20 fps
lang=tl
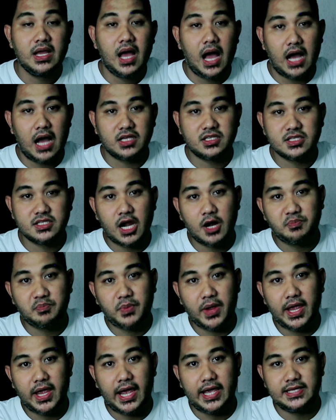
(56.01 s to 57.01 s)
Ang
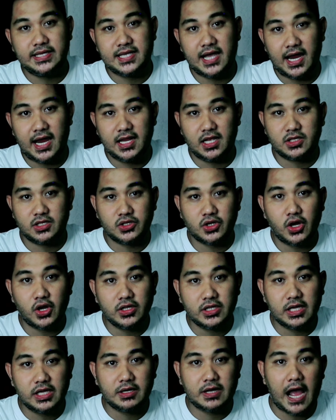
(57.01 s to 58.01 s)
StarPay ay isang
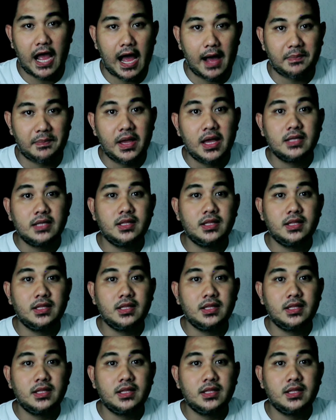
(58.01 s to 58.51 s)
electronic app